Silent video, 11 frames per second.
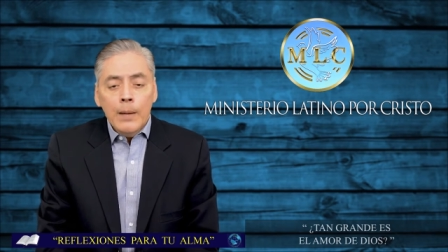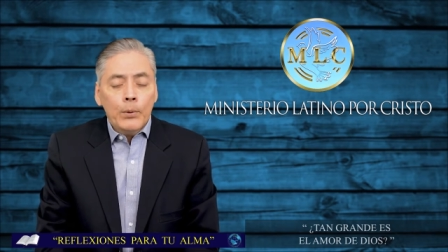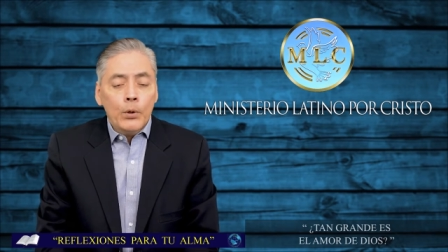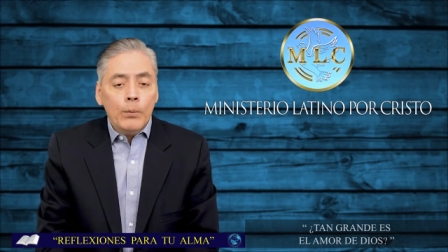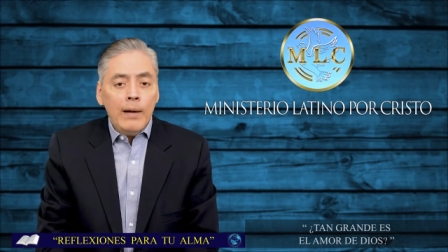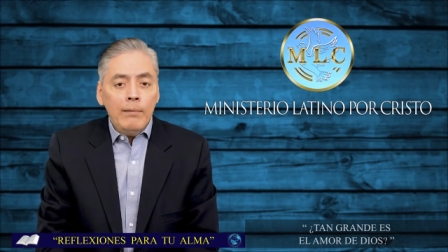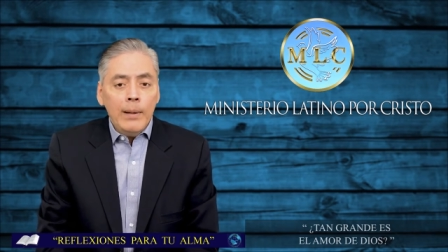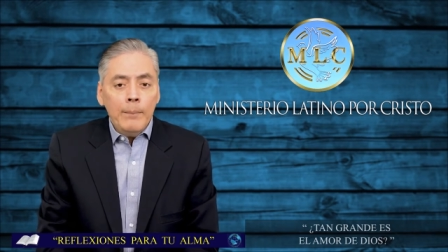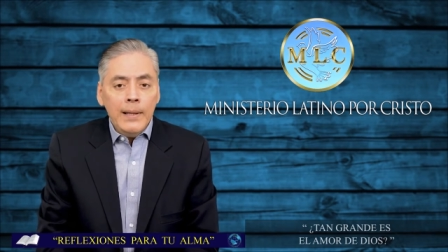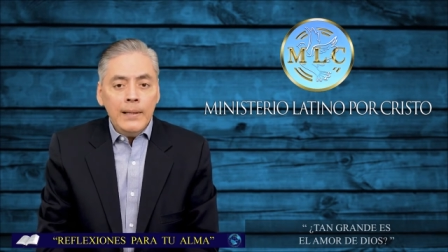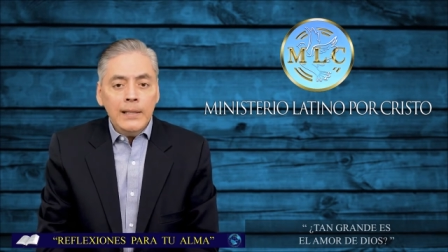
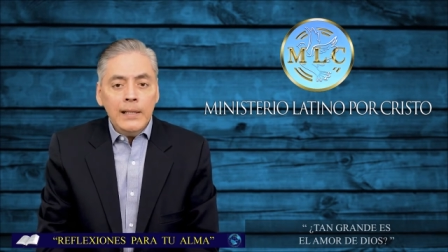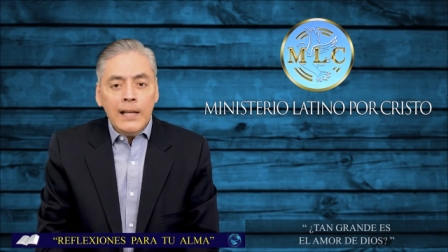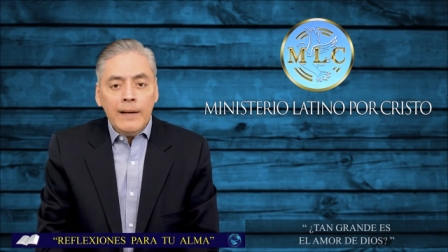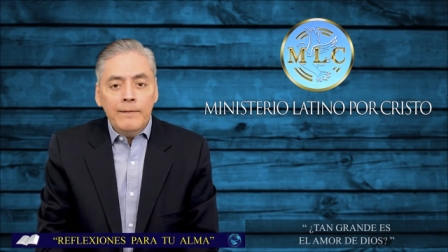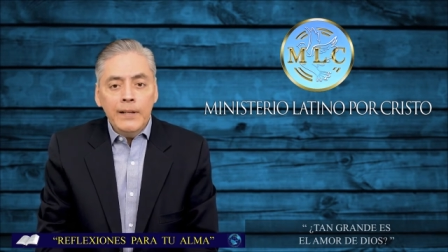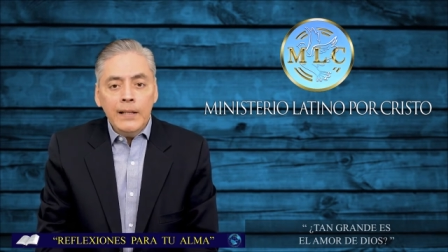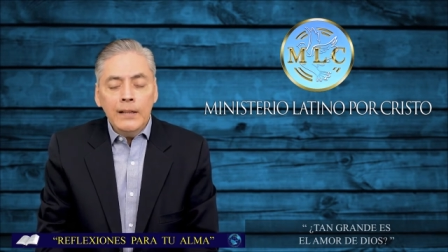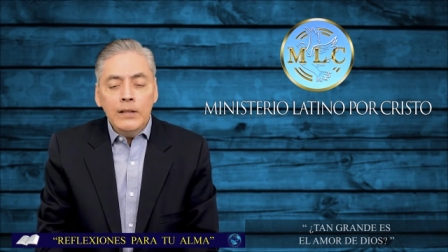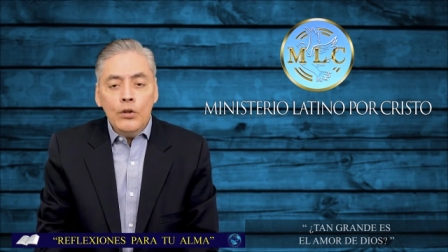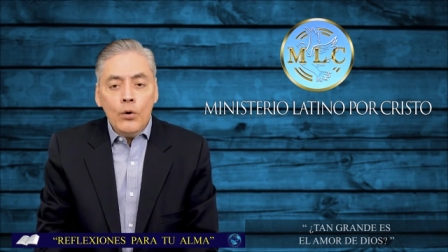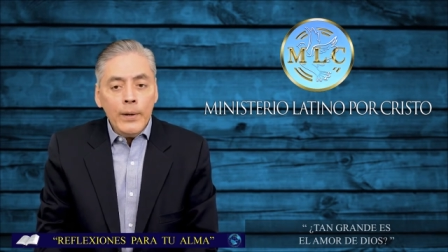Probablemente David
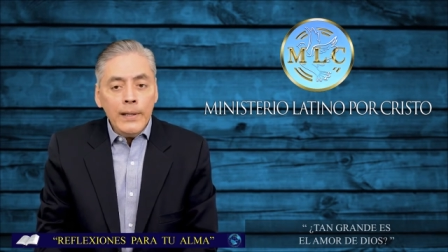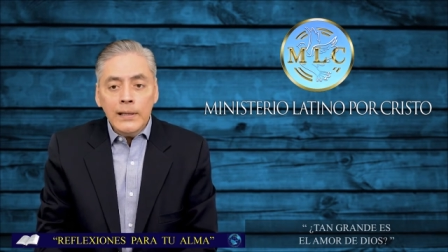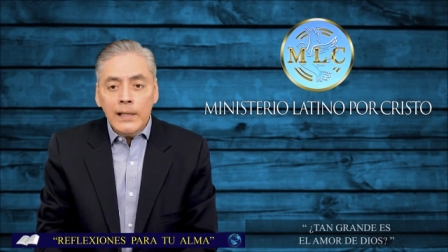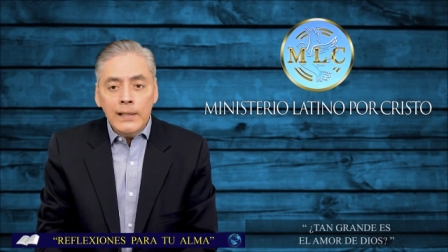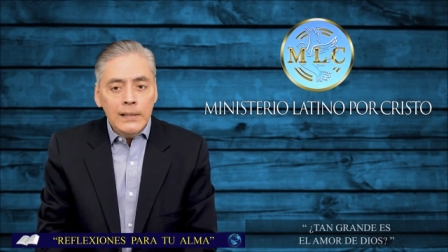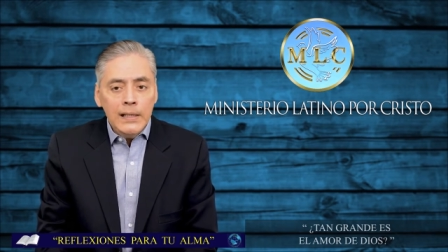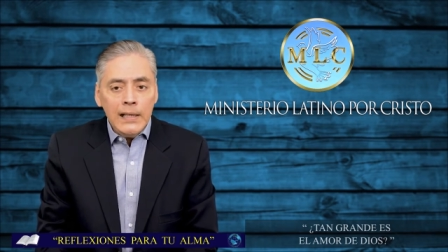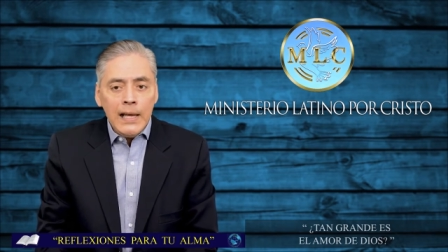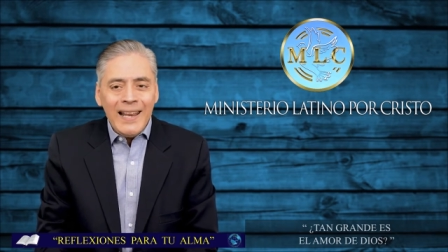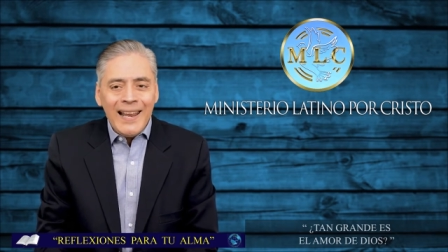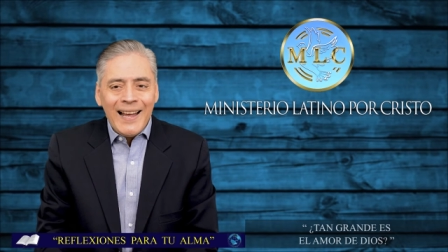no
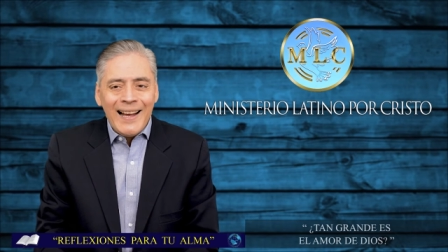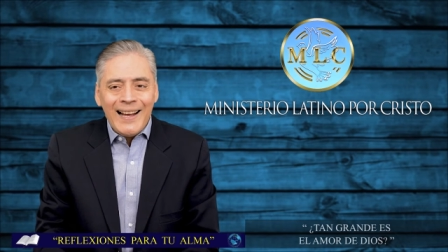entendía la